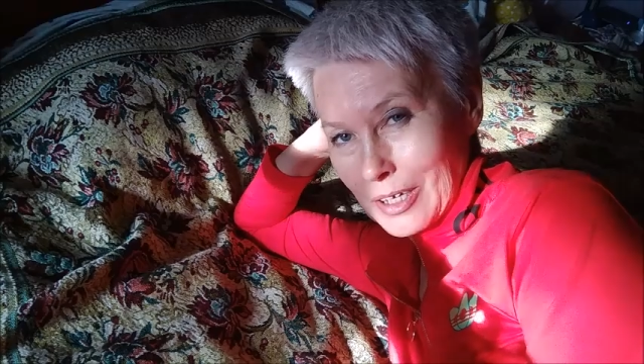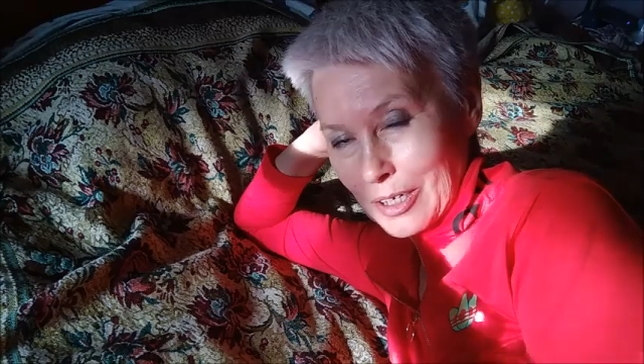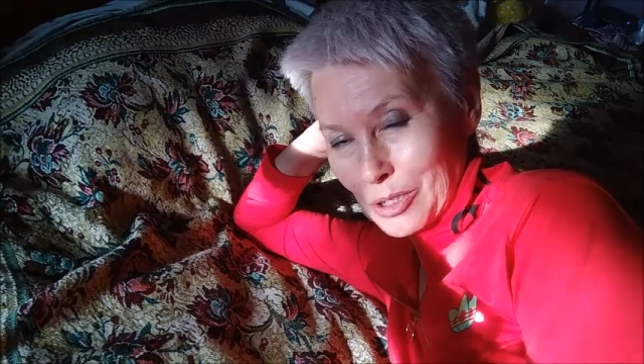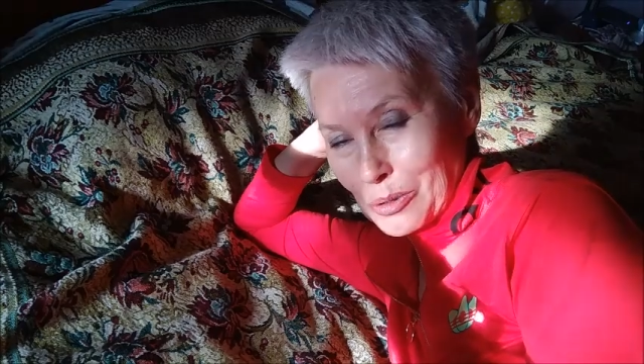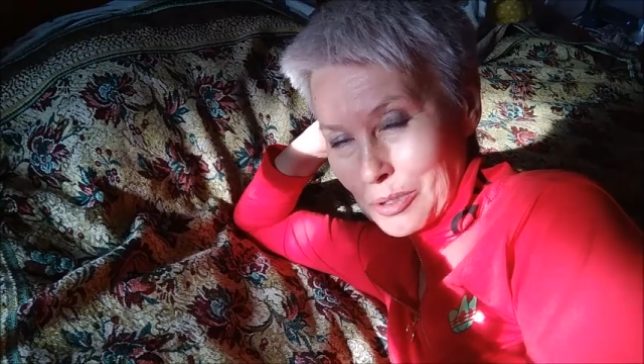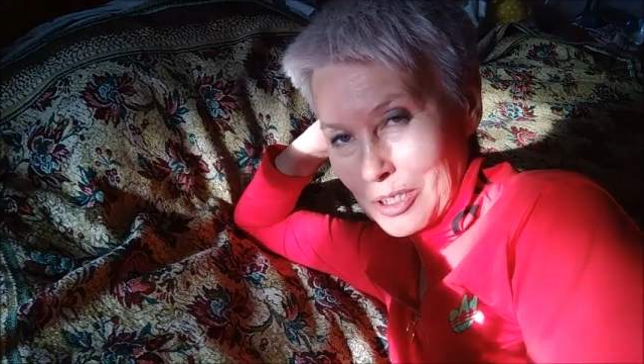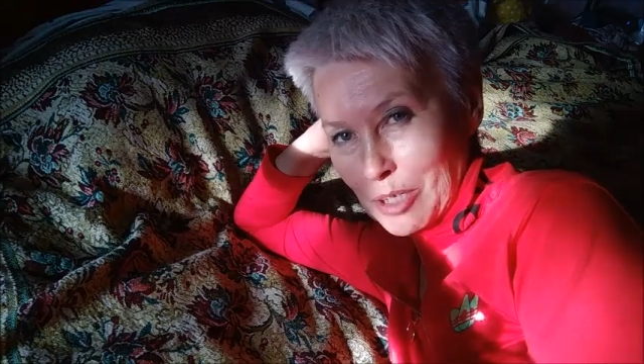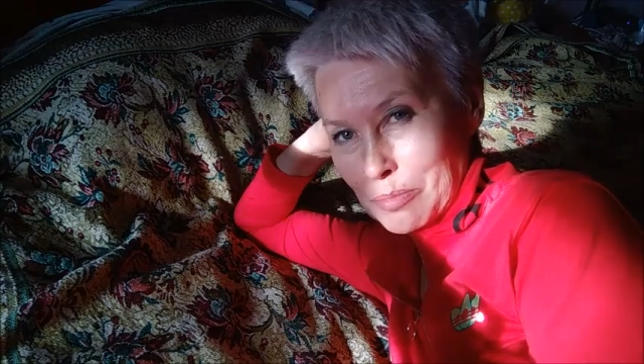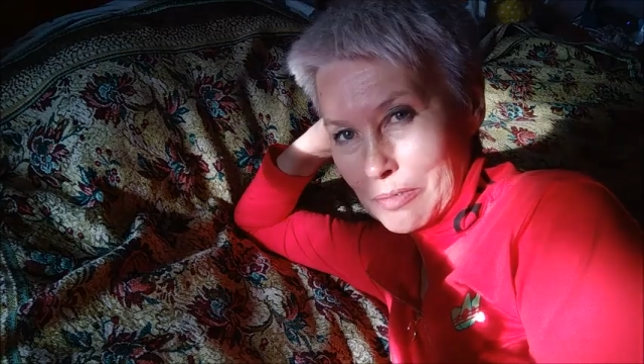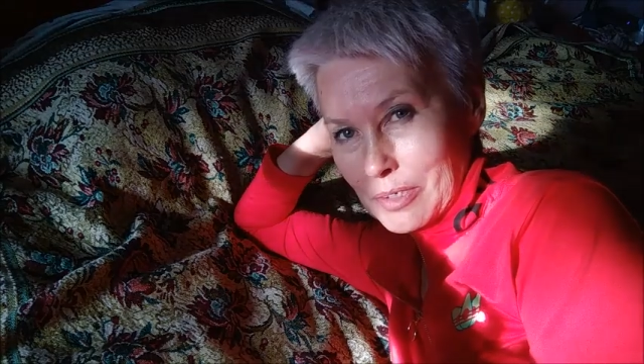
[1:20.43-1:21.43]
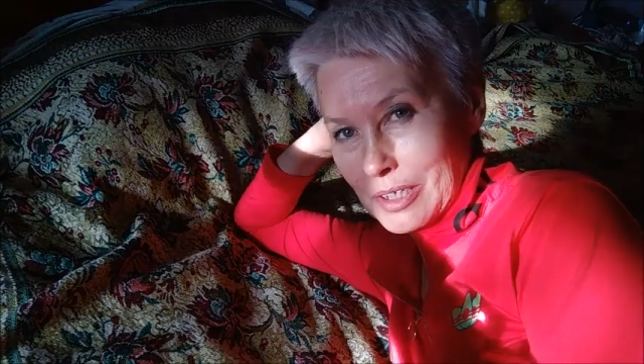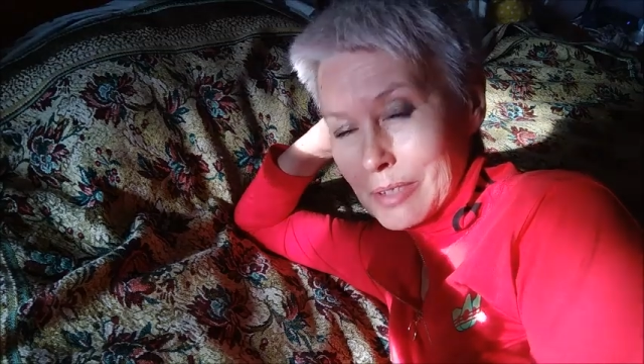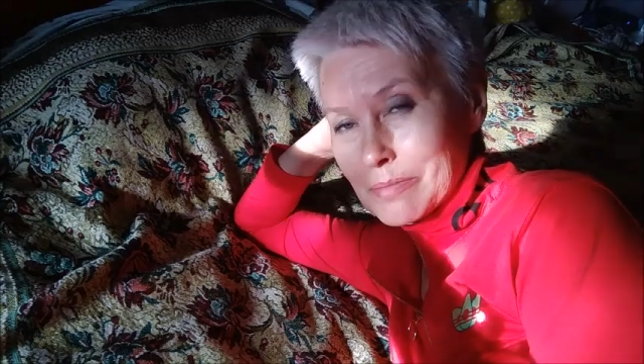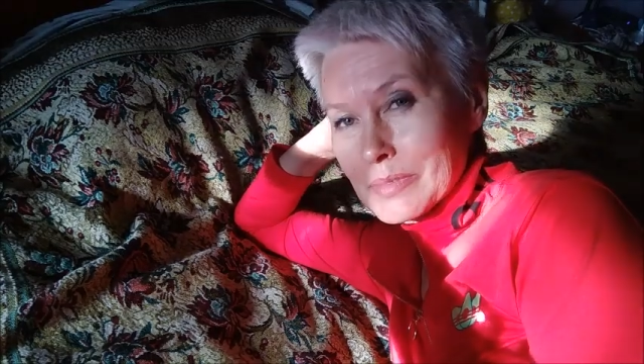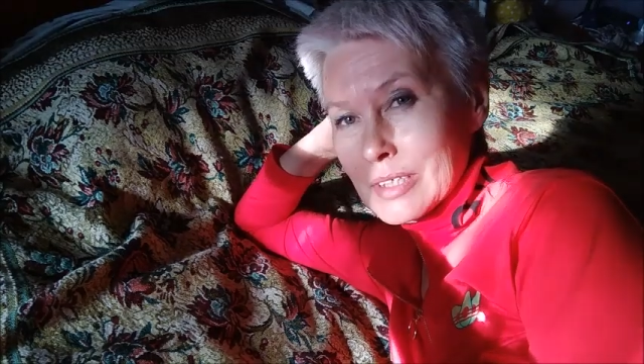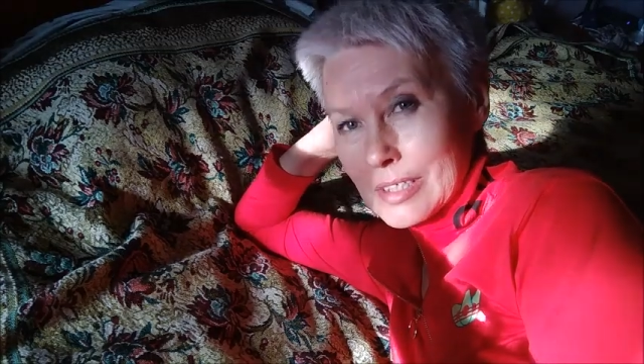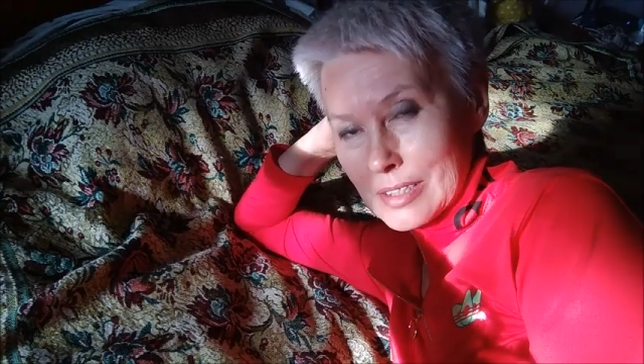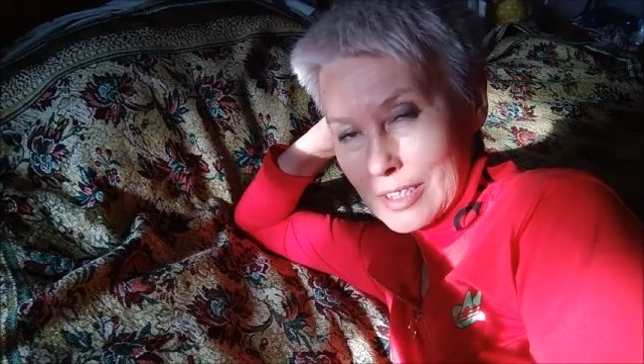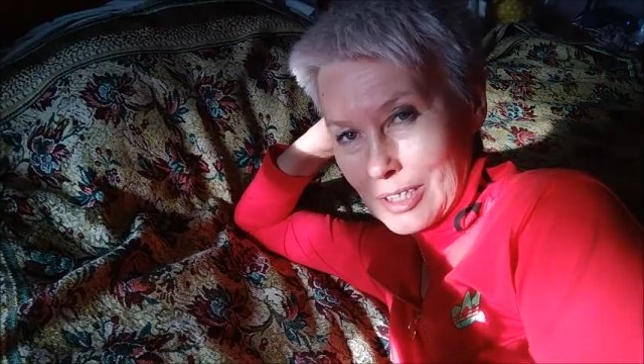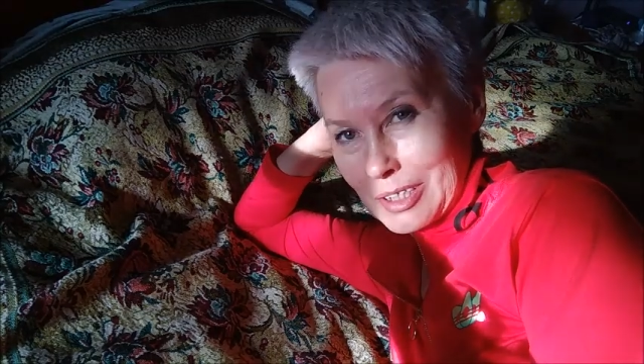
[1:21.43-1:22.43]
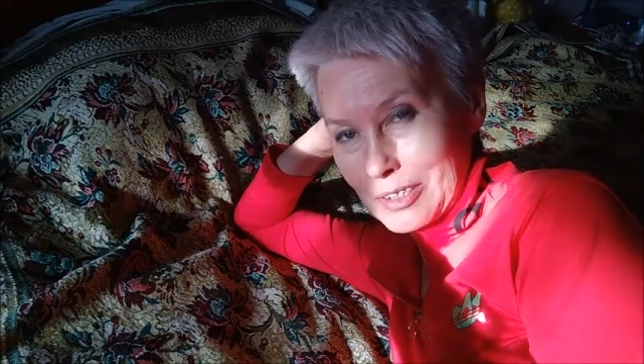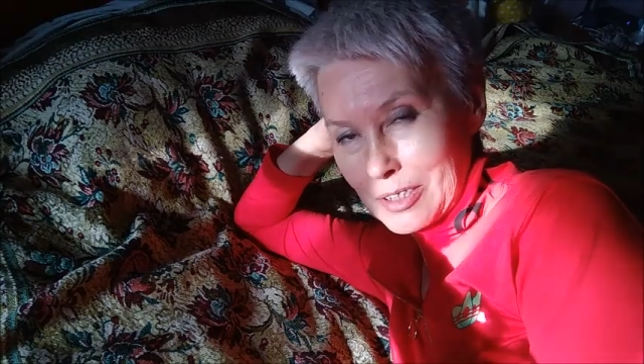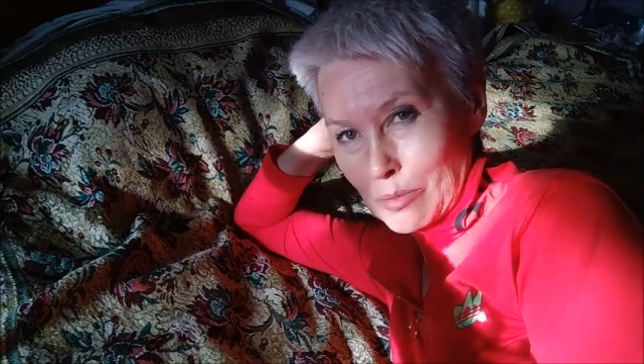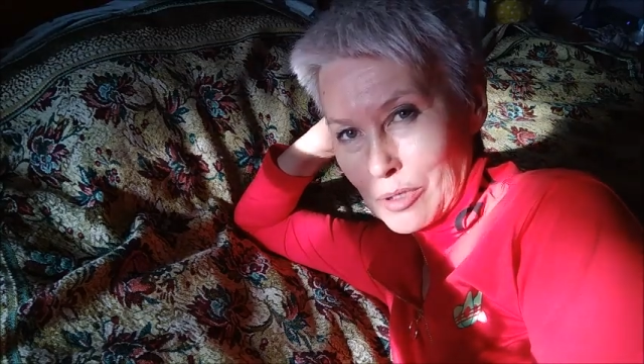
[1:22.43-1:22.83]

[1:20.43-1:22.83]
которые я провела за три дня